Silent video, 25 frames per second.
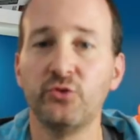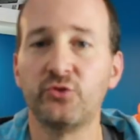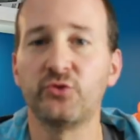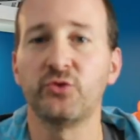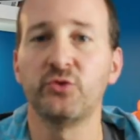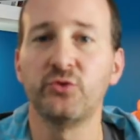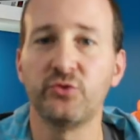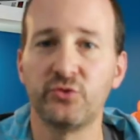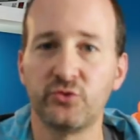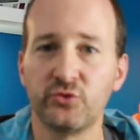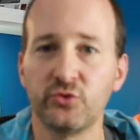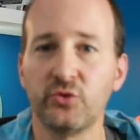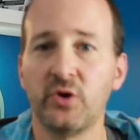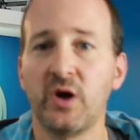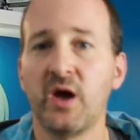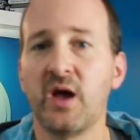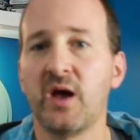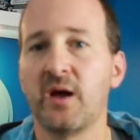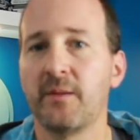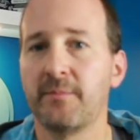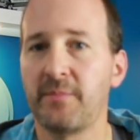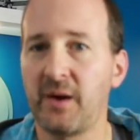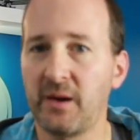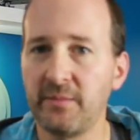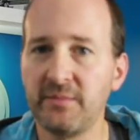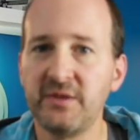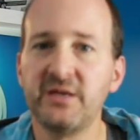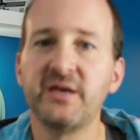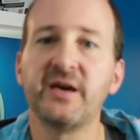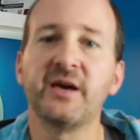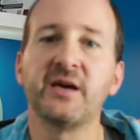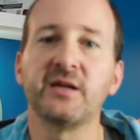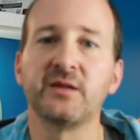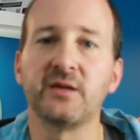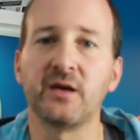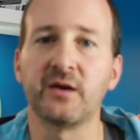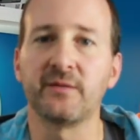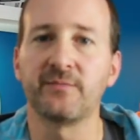une solution parmi
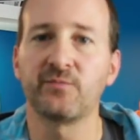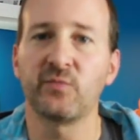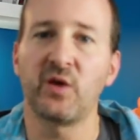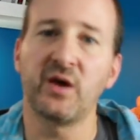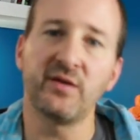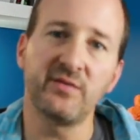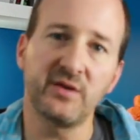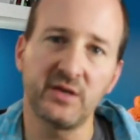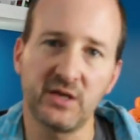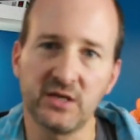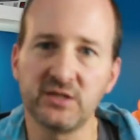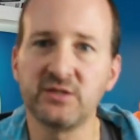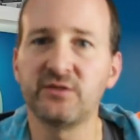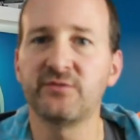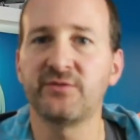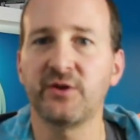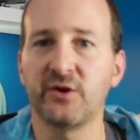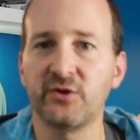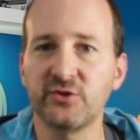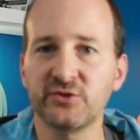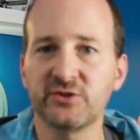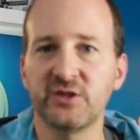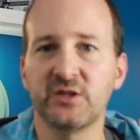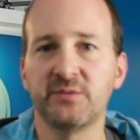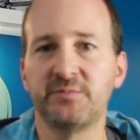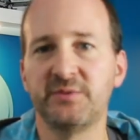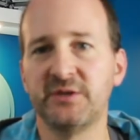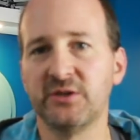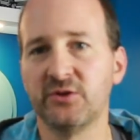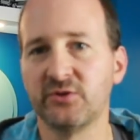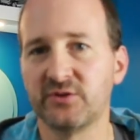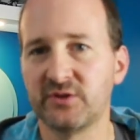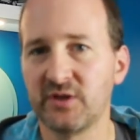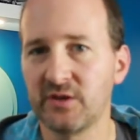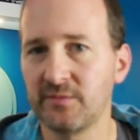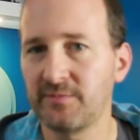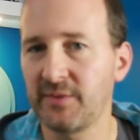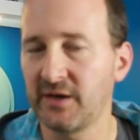N, avec la différence d'être
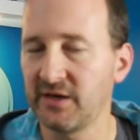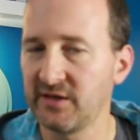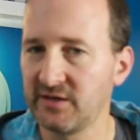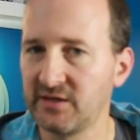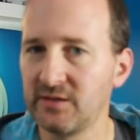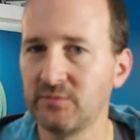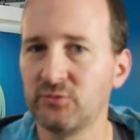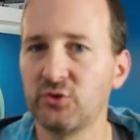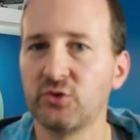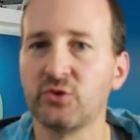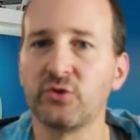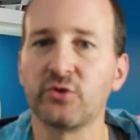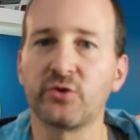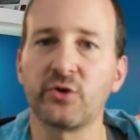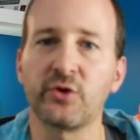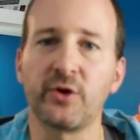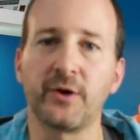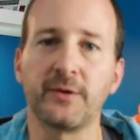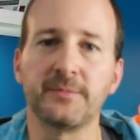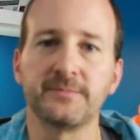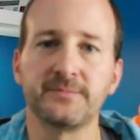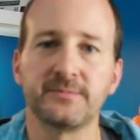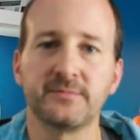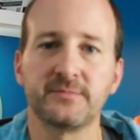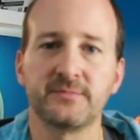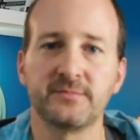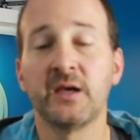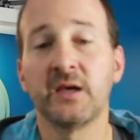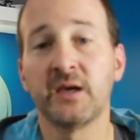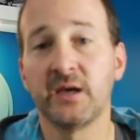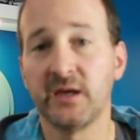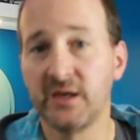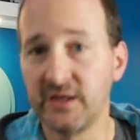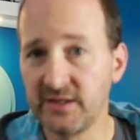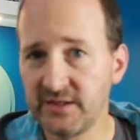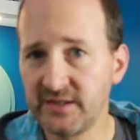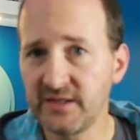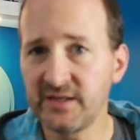piloté par l'équipe de Docker.
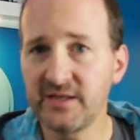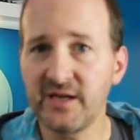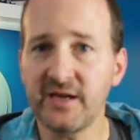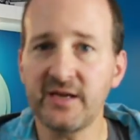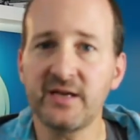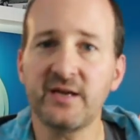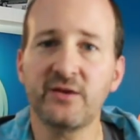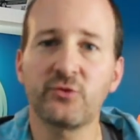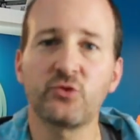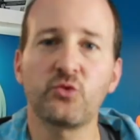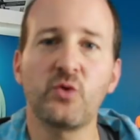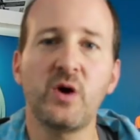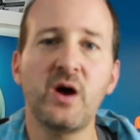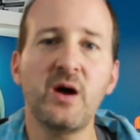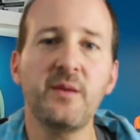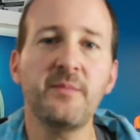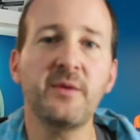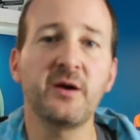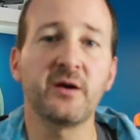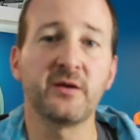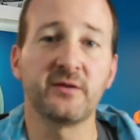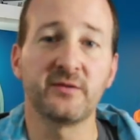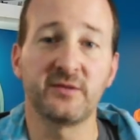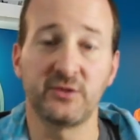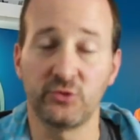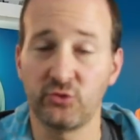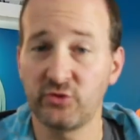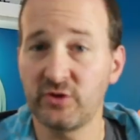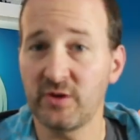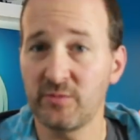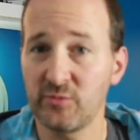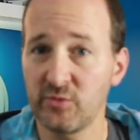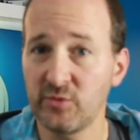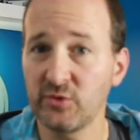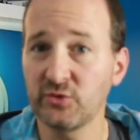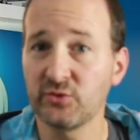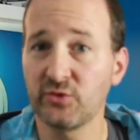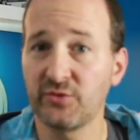L'idée derrière Swarm, c'est tout
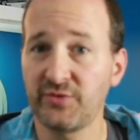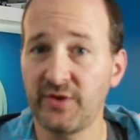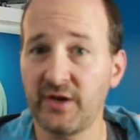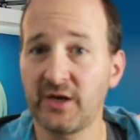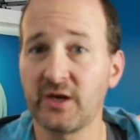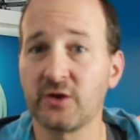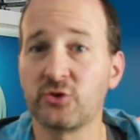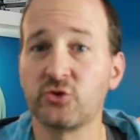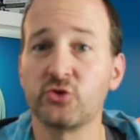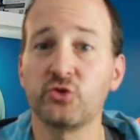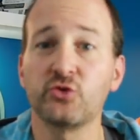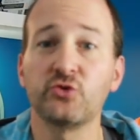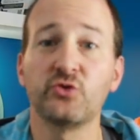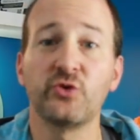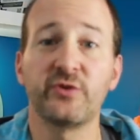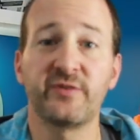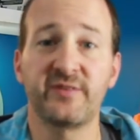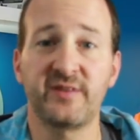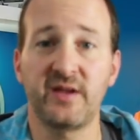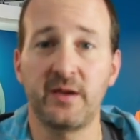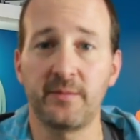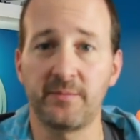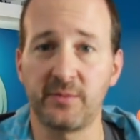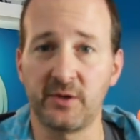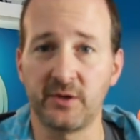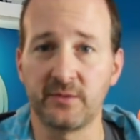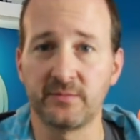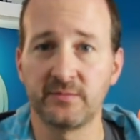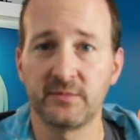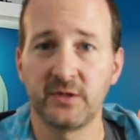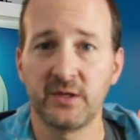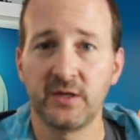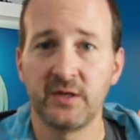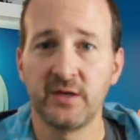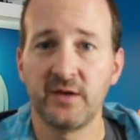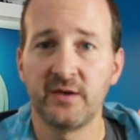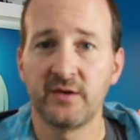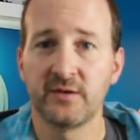simplement de faire quelque chose de simple
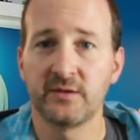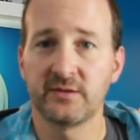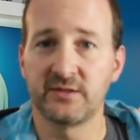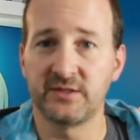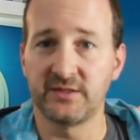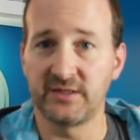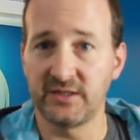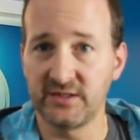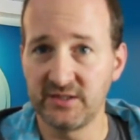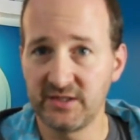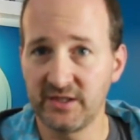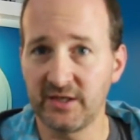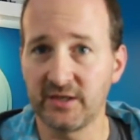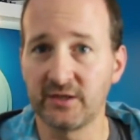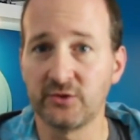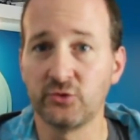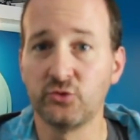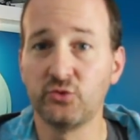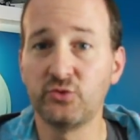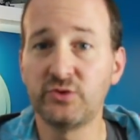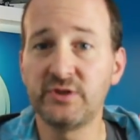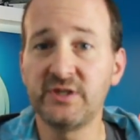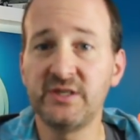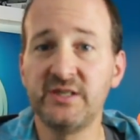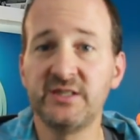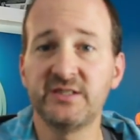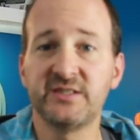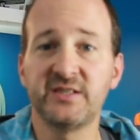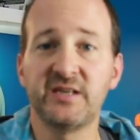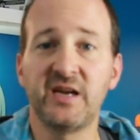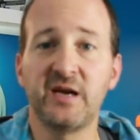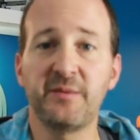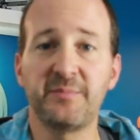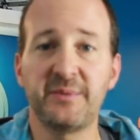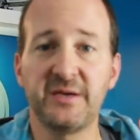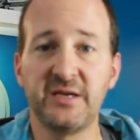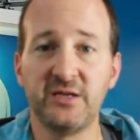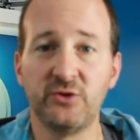c'est-à-dire d'utiliser
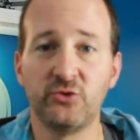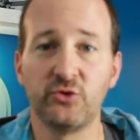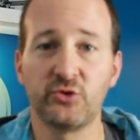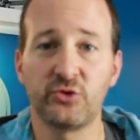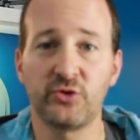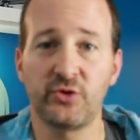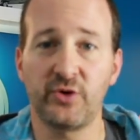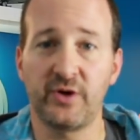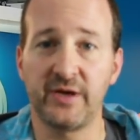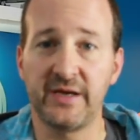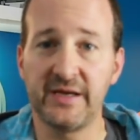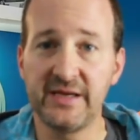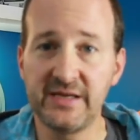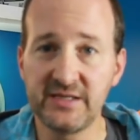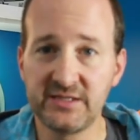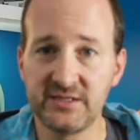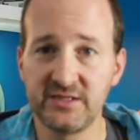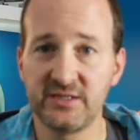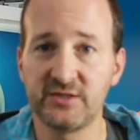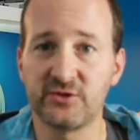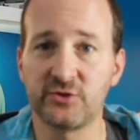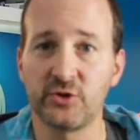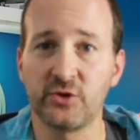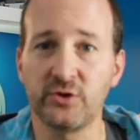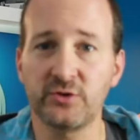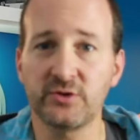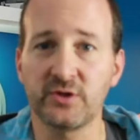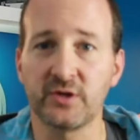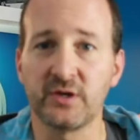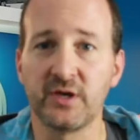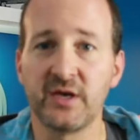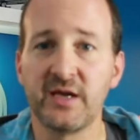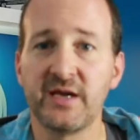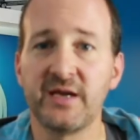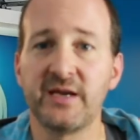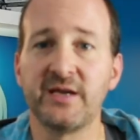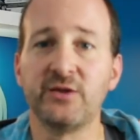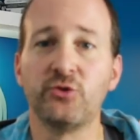l'API Docker existante
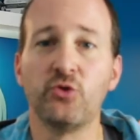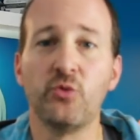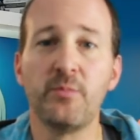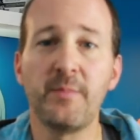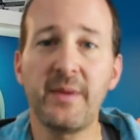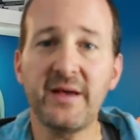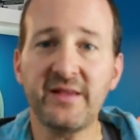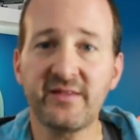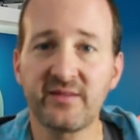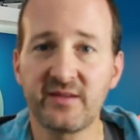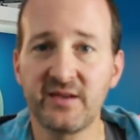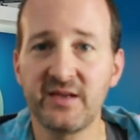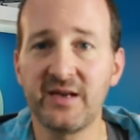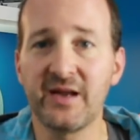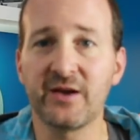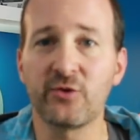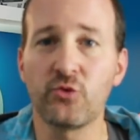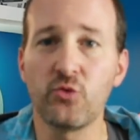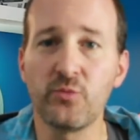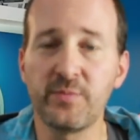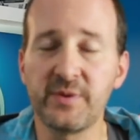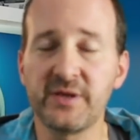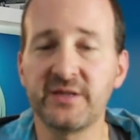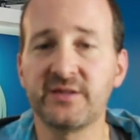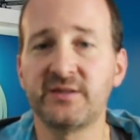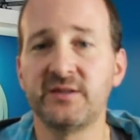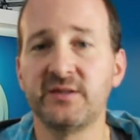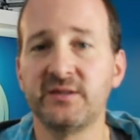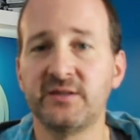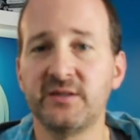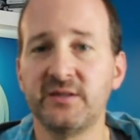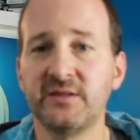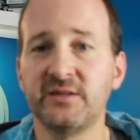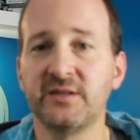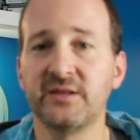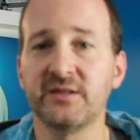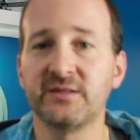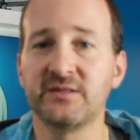et de masquer la
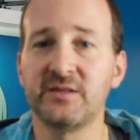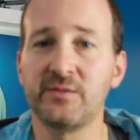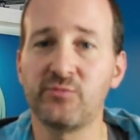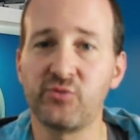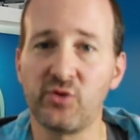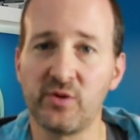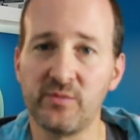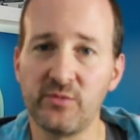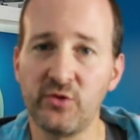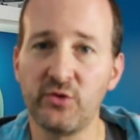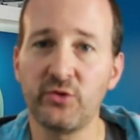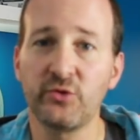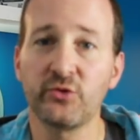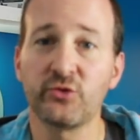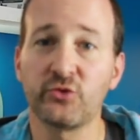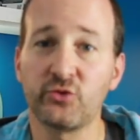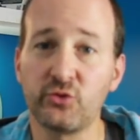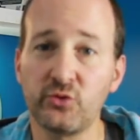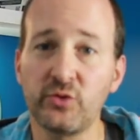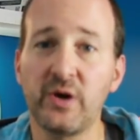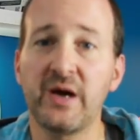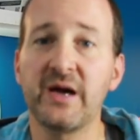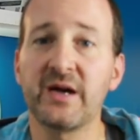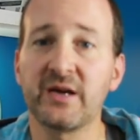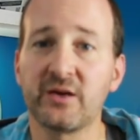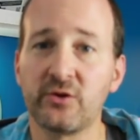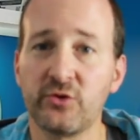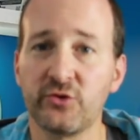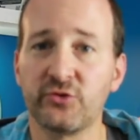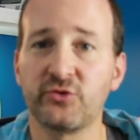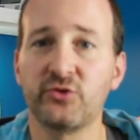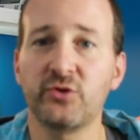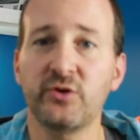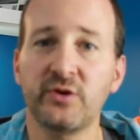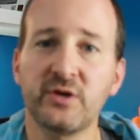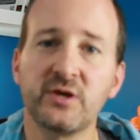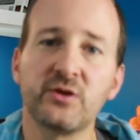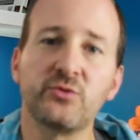complexité d'un déploiement sur un
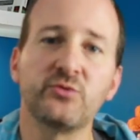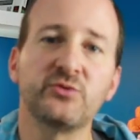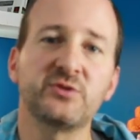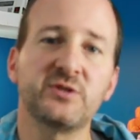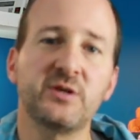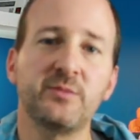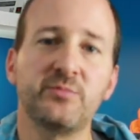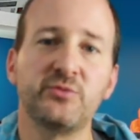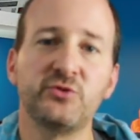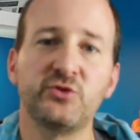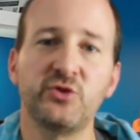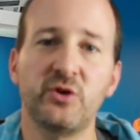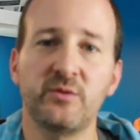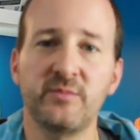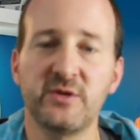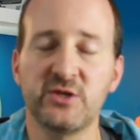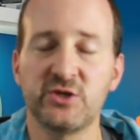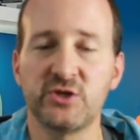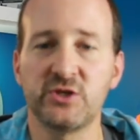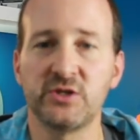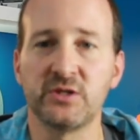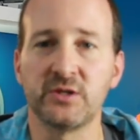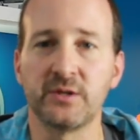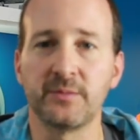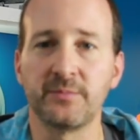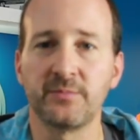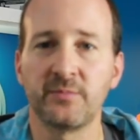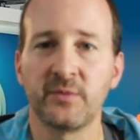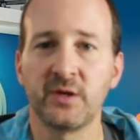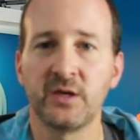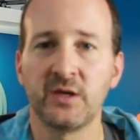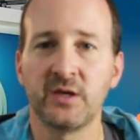cluster qui contient plusieurs machines.